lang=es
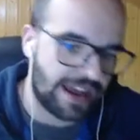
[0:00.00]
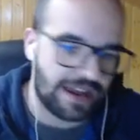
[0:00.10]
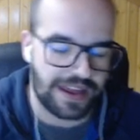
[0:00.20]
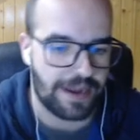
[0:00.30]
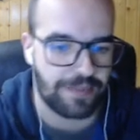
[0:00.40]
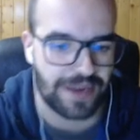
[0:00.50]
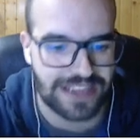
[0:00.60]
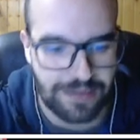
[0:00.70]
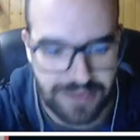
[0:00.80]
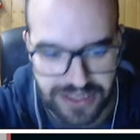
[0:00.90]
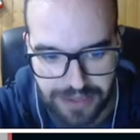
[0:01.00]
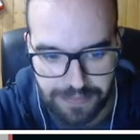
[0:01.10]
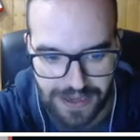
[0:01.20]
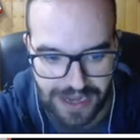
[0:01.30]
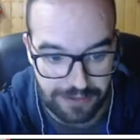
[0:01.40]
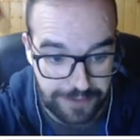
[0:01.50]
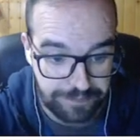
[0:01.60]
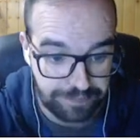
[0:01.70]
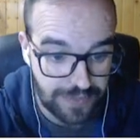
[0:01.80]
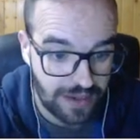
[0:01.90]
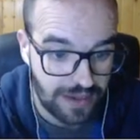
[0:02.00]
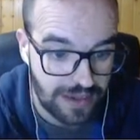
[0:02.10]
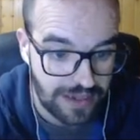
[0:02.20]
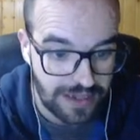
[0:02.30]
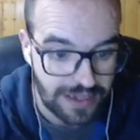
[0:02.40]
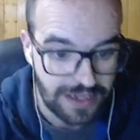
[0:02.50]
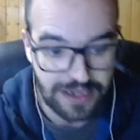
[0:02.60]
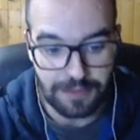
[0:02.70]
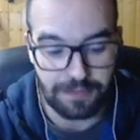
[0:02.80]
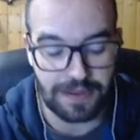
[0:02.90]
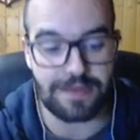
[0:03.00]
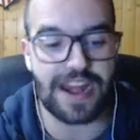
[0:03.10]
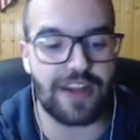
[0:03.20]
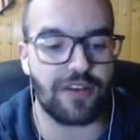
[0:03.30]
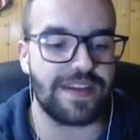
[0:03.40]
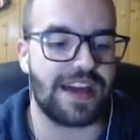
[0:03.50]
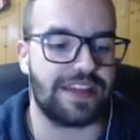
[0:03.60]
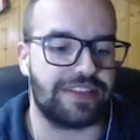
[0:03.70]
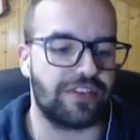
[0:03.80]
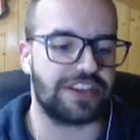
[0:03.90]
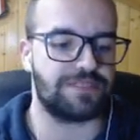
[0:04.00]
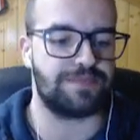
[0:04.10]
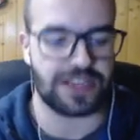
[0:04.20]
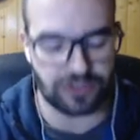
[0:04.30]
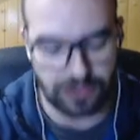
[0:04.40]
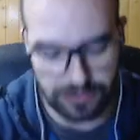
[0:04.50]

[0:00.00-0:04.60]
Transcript: era prácticamente imparable. Primera novedad con respecto